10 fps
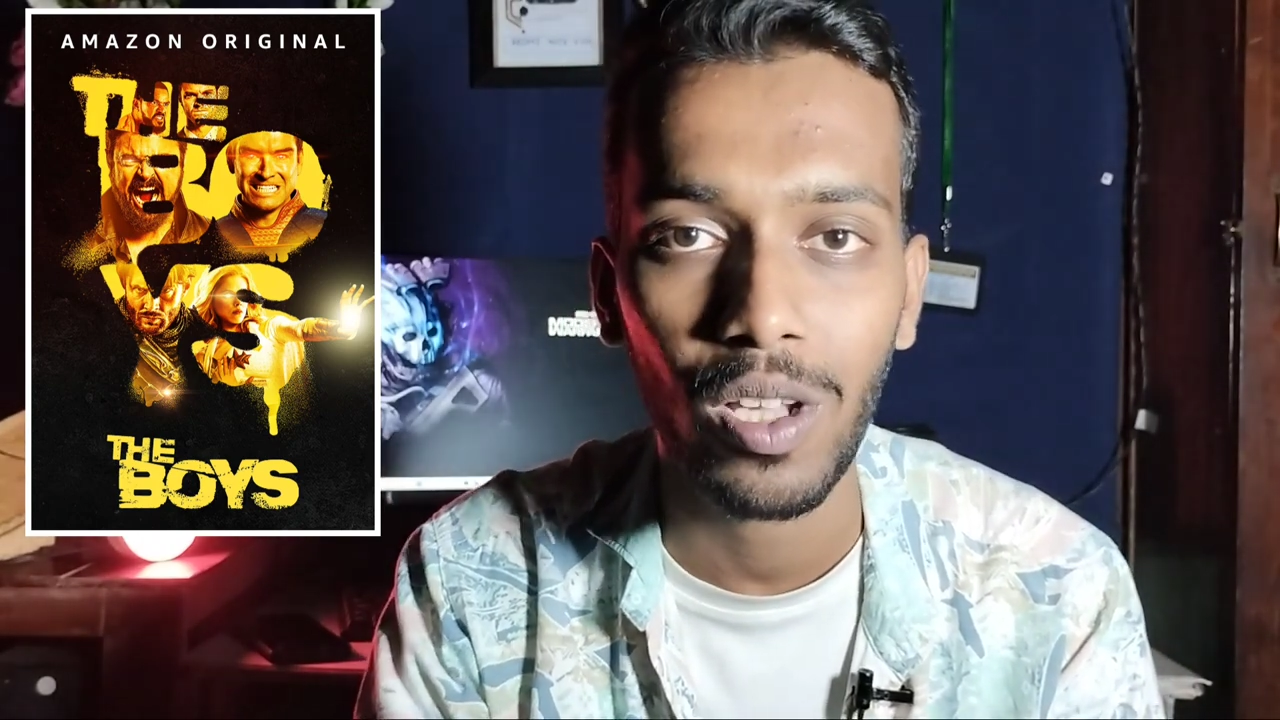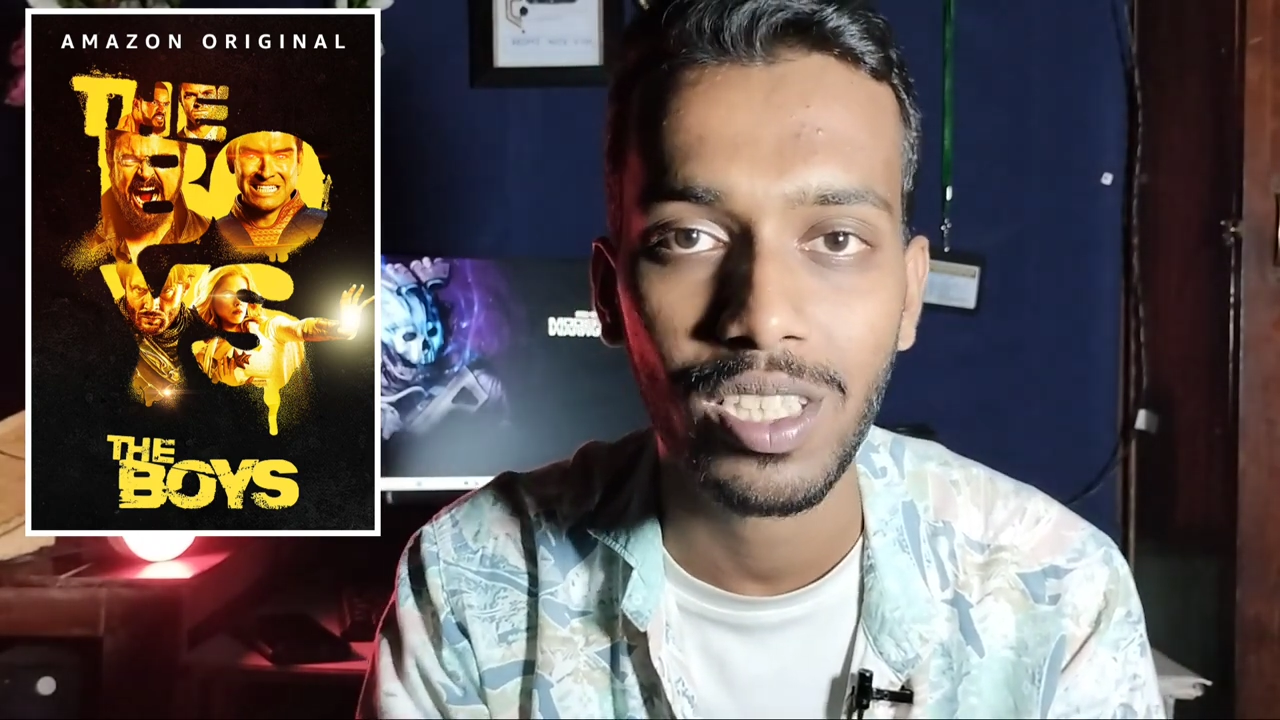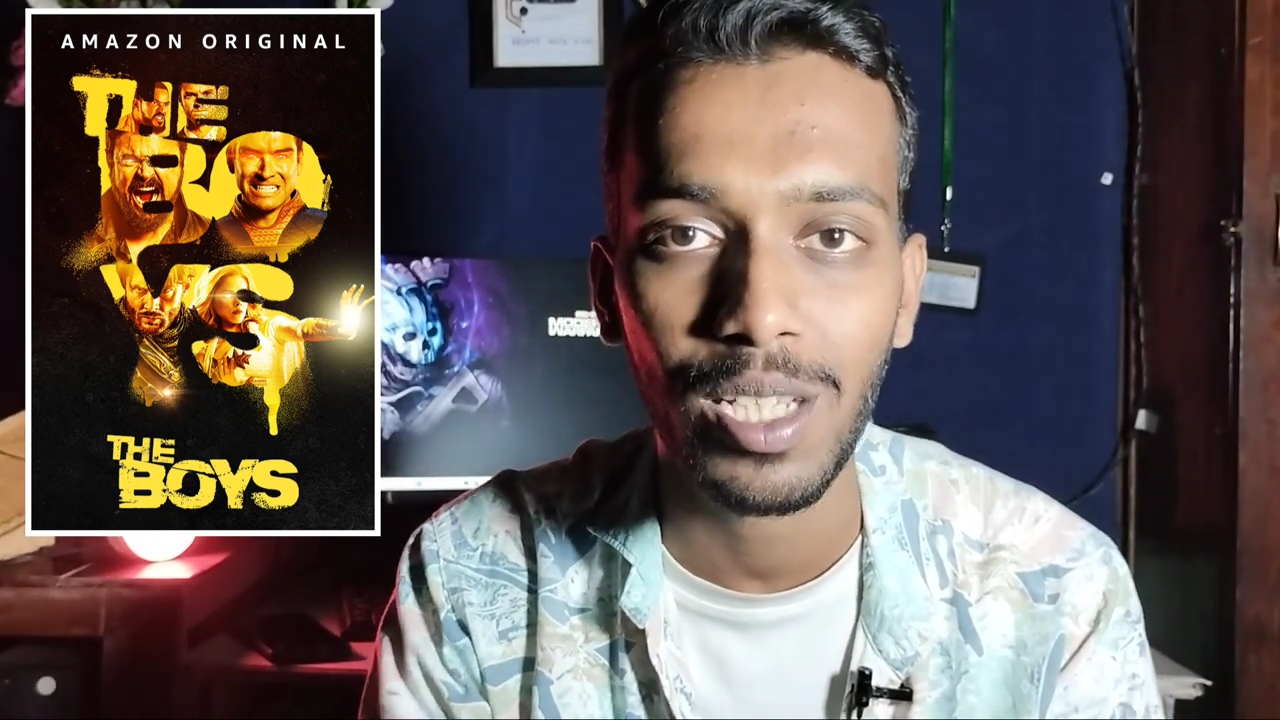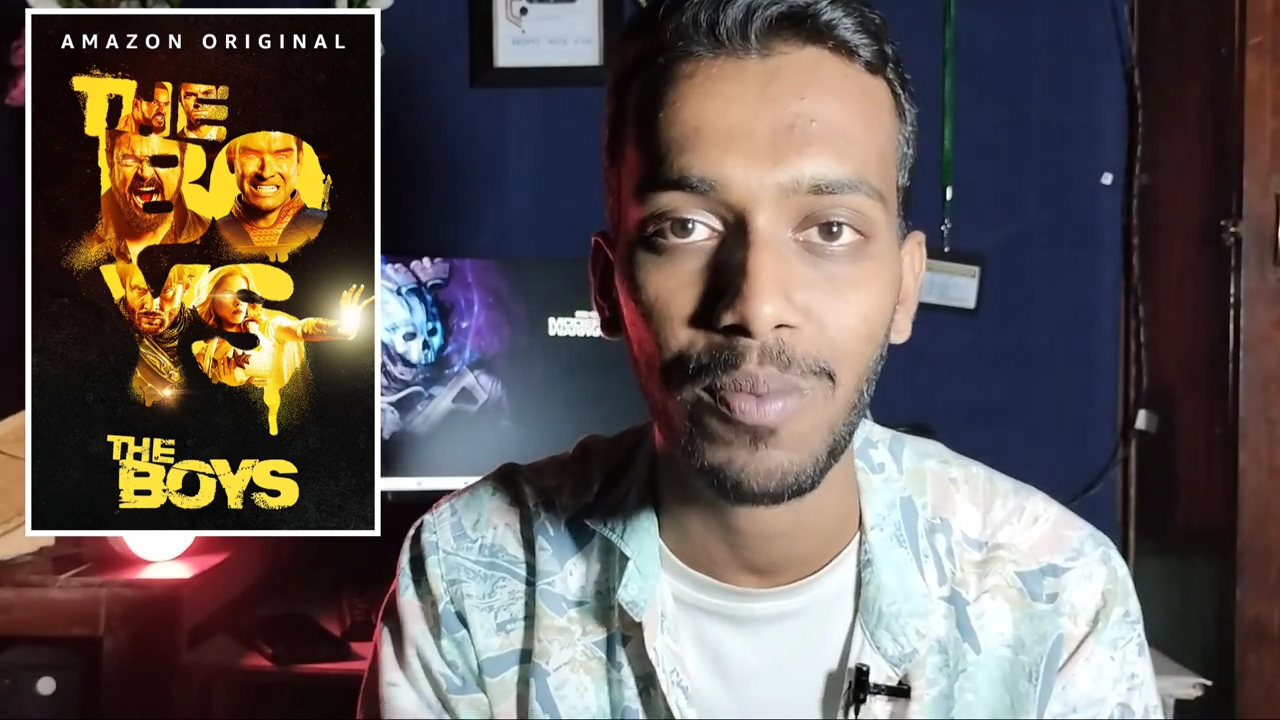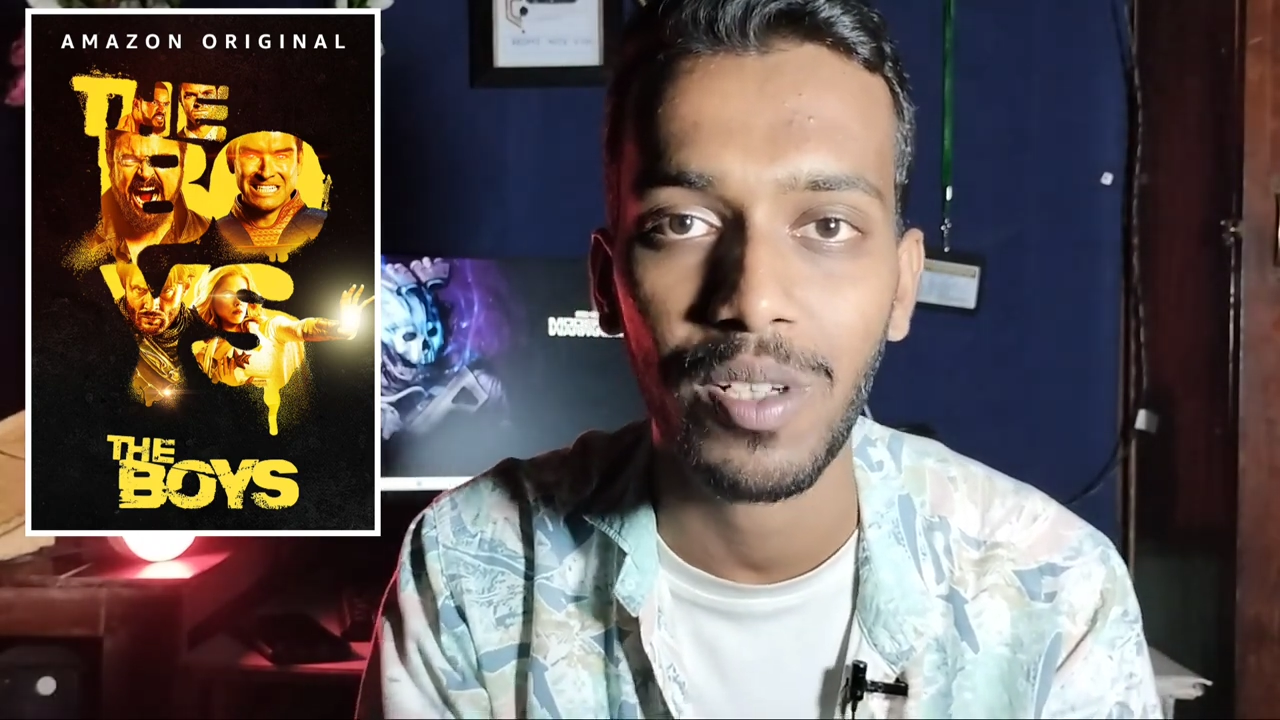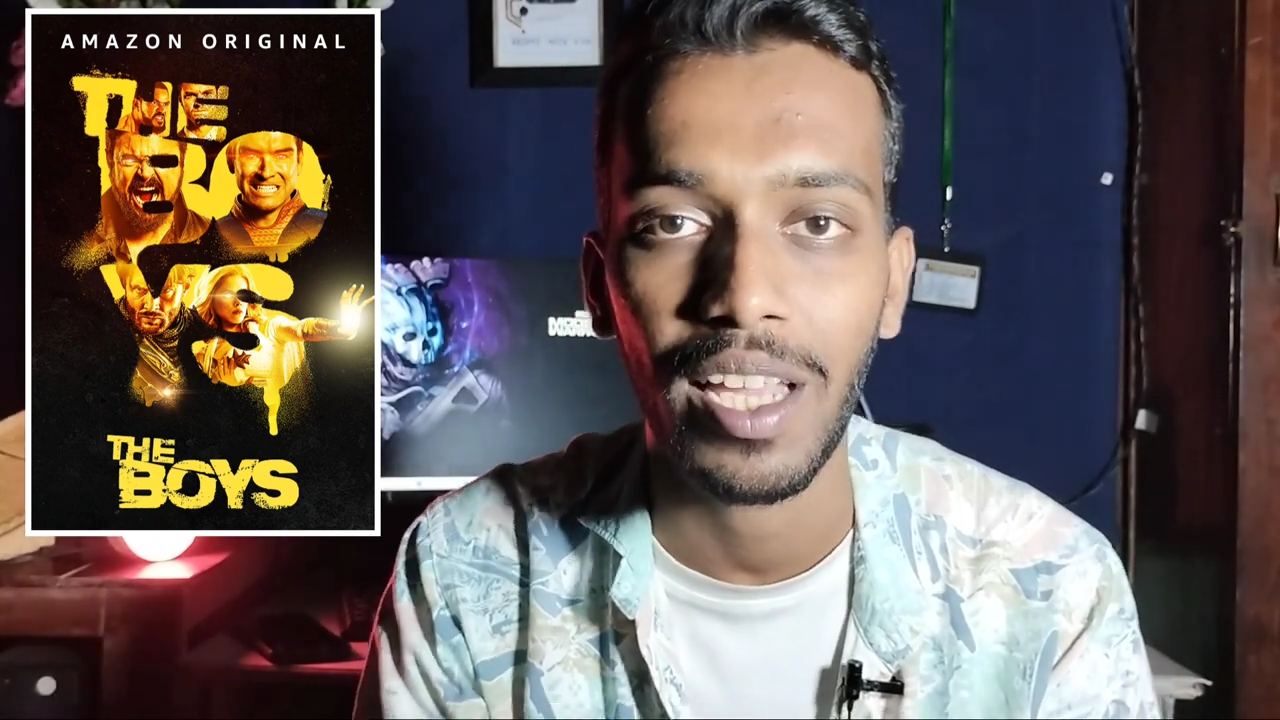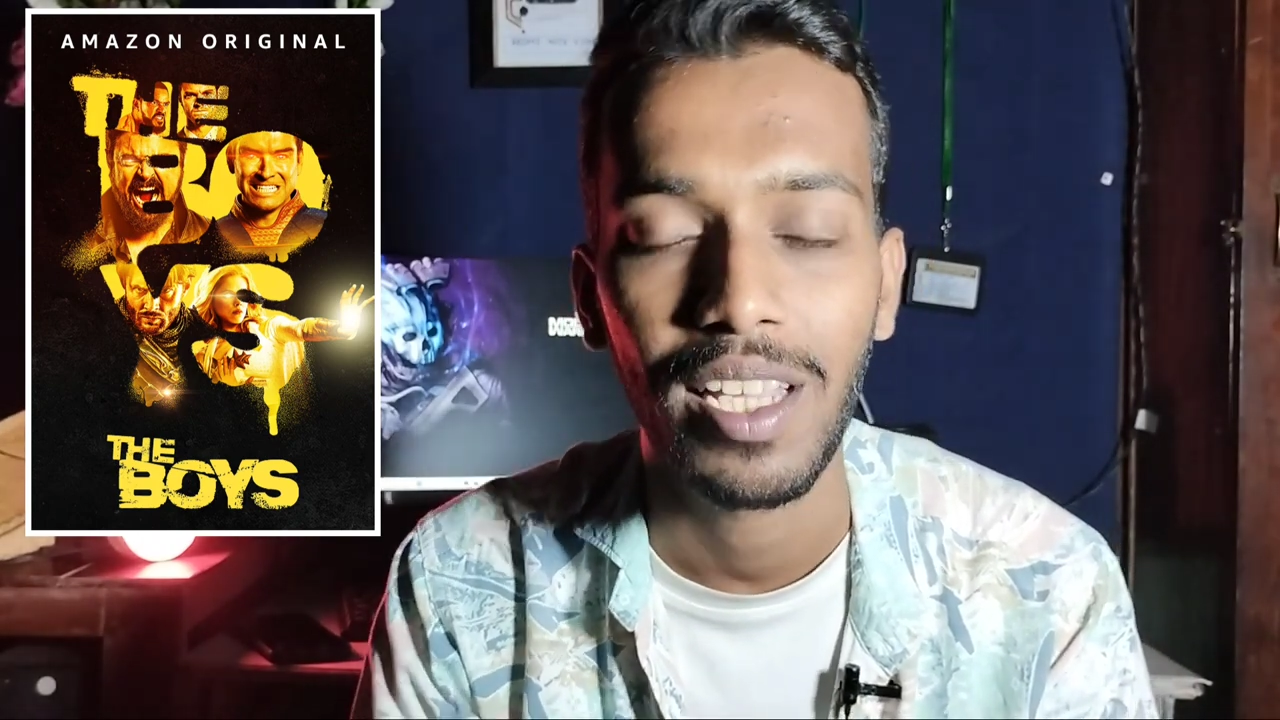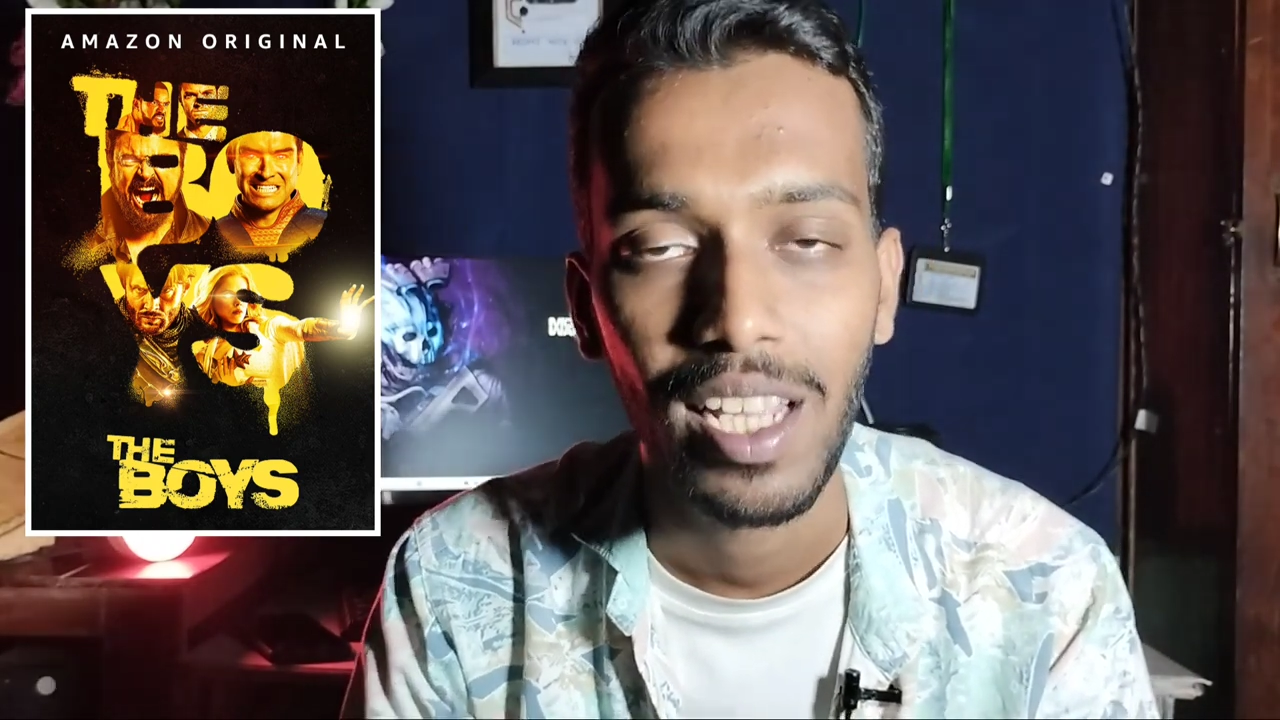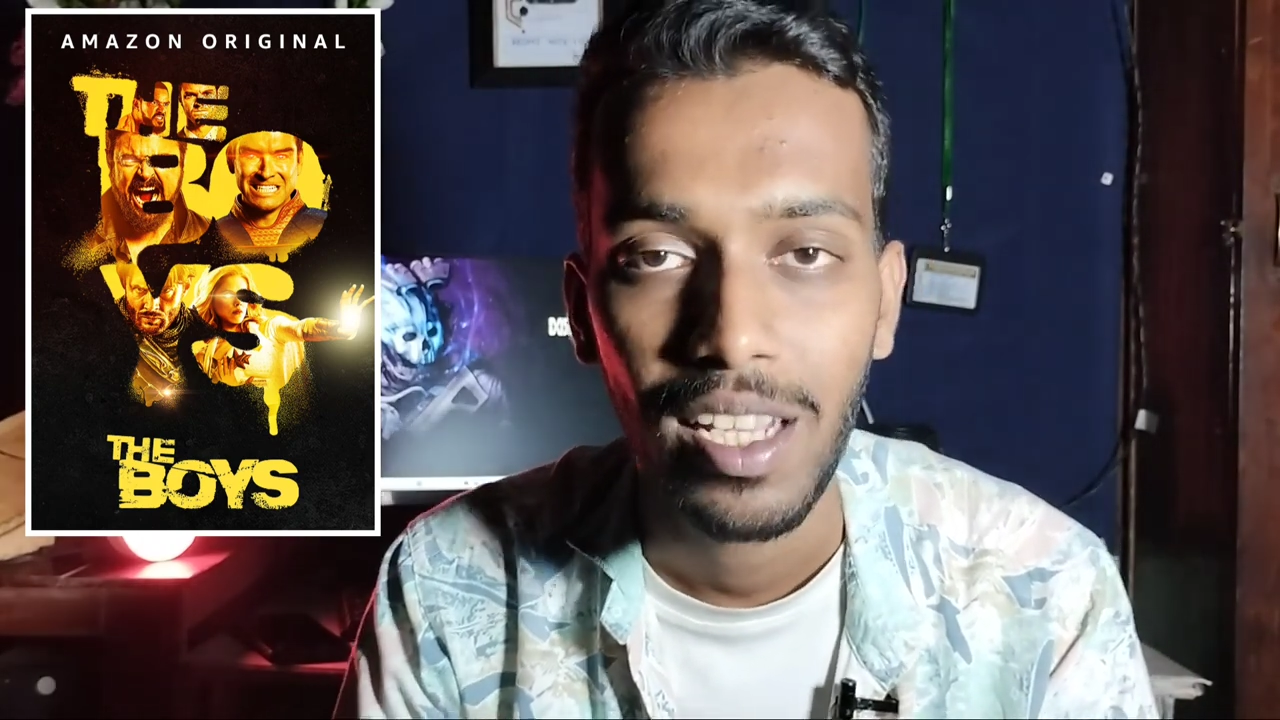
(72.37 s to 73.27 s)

कॉन्सेप्ट है